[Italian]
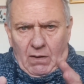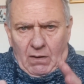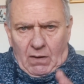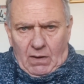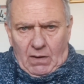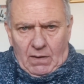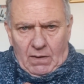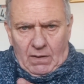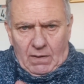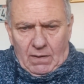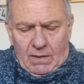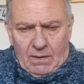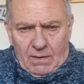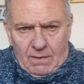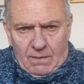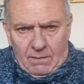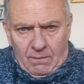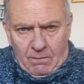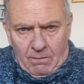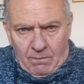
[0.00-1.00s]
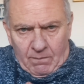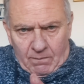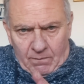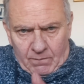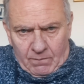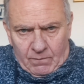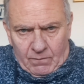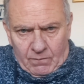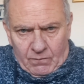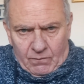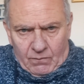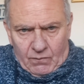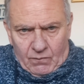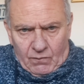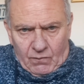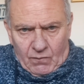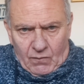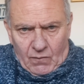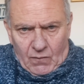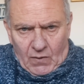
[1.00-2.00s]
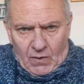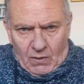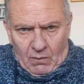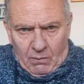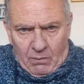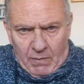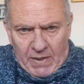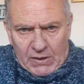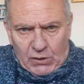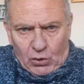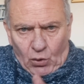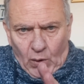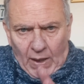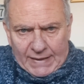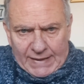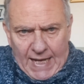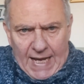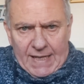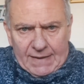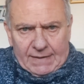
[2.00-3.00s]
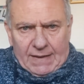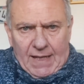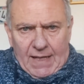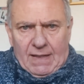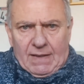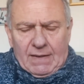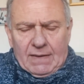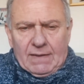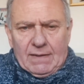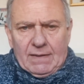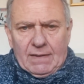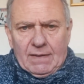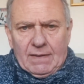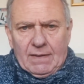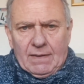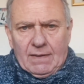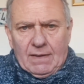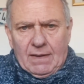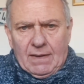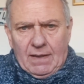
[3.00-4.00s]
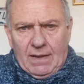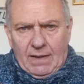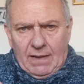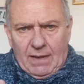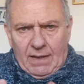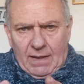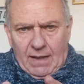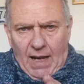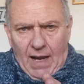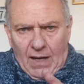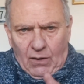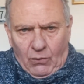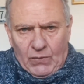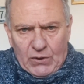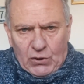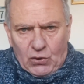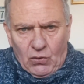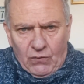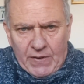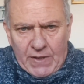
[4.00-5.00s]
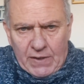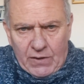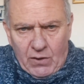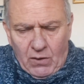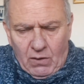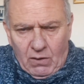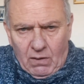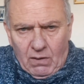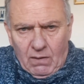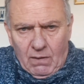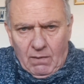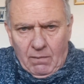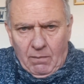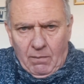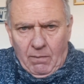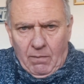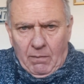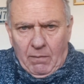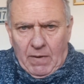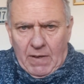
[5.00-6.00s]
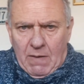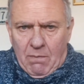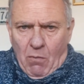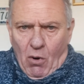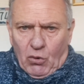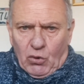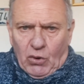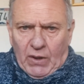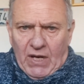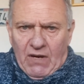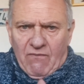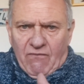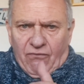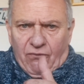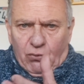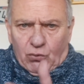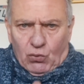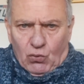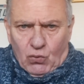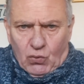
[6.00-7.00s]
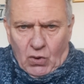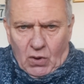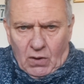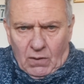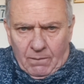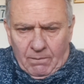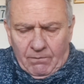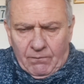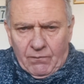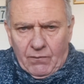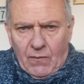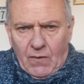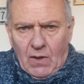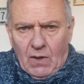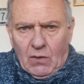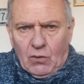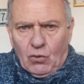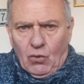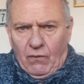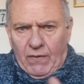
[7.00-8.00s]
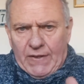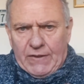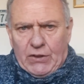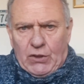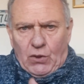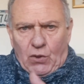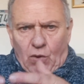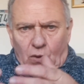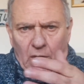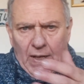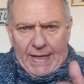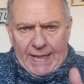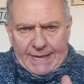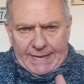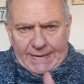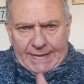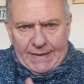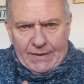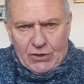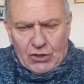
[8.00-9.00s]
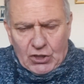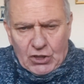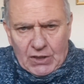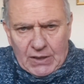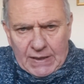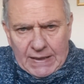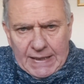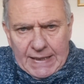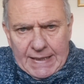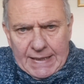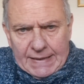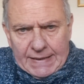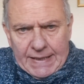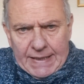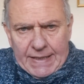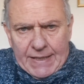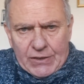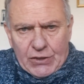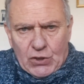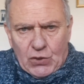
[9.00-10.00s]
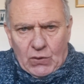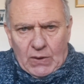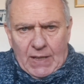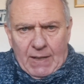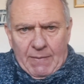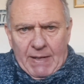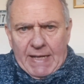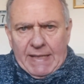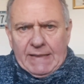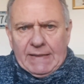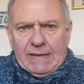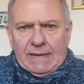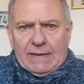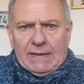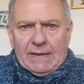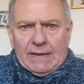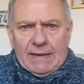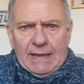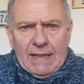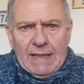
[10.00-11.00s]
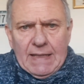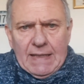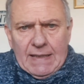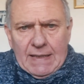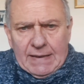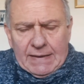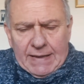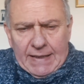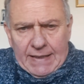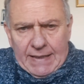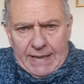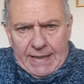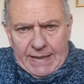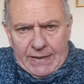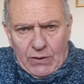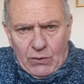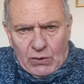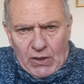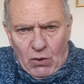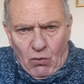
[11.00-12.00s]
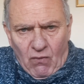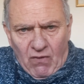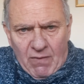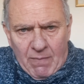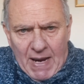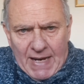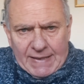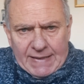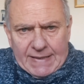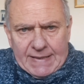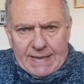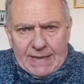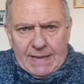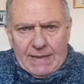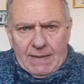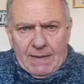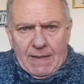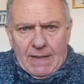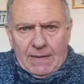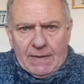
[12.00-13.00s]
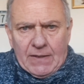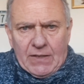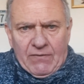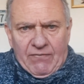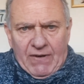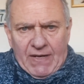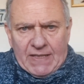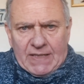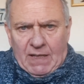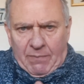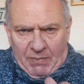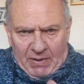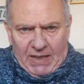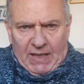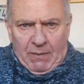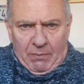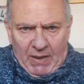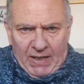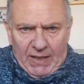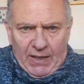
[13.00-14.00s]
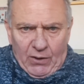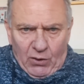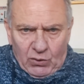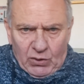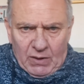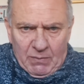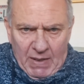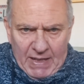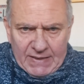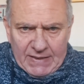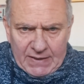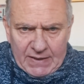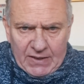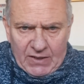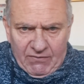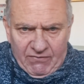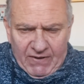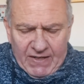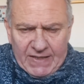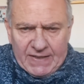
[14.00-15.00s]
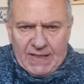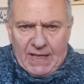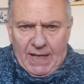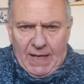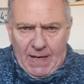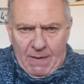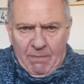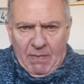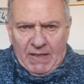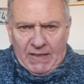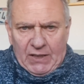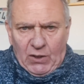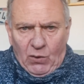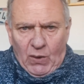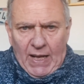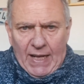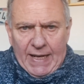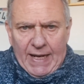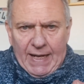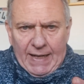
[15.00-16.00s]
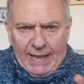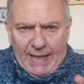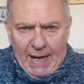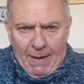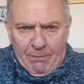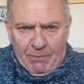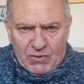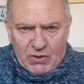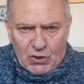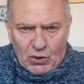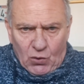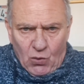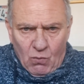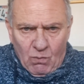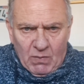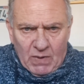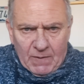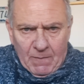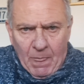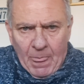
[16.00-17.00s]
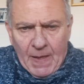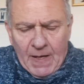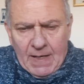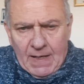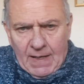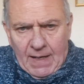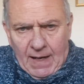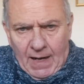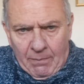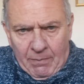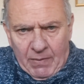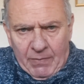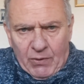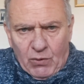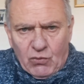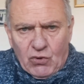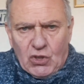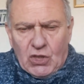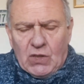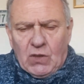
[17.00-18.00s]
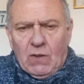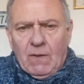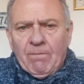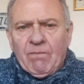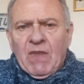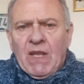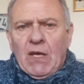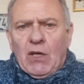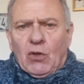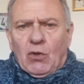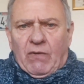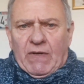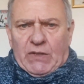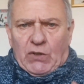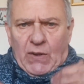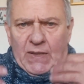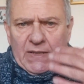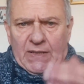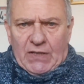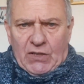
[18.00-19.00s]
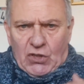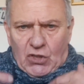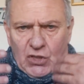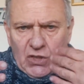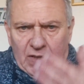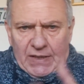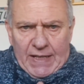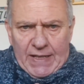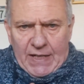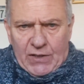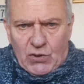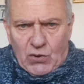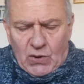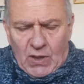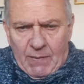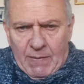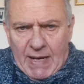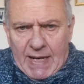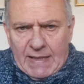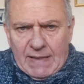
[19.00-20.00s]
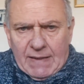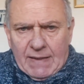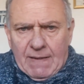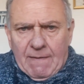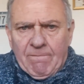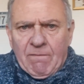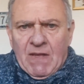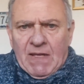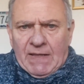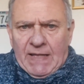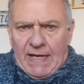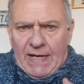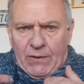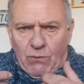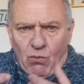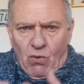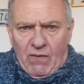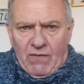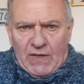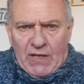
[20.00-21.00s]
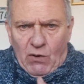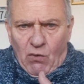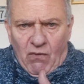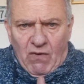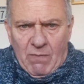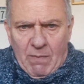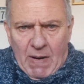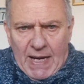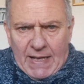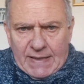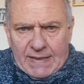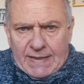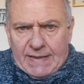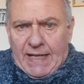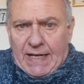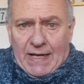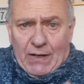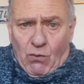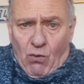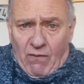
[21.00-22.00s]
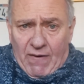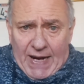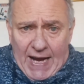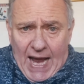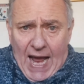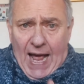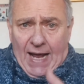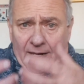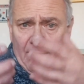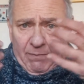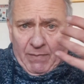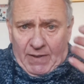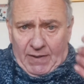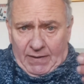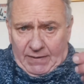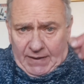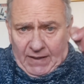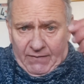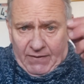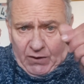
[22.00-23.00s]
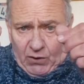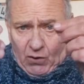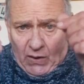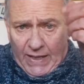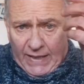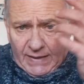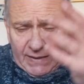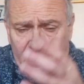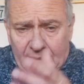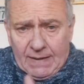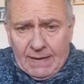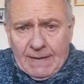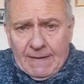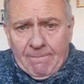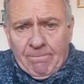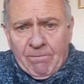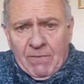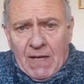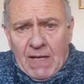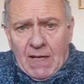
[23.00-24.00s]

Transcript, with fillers: ehm, metto la data a questo video in modo che in futuro dovessero esserci degli aggiornamenti delle, dei nuovi mezzi di difesa, perché parlerò dei mezzi di difesa e in particolare al capsicum, al peperoncino, dovessero esserci degli aggiornamenti, nuove, dei nuovi mezzi, delle nuove armi, tra virgolette,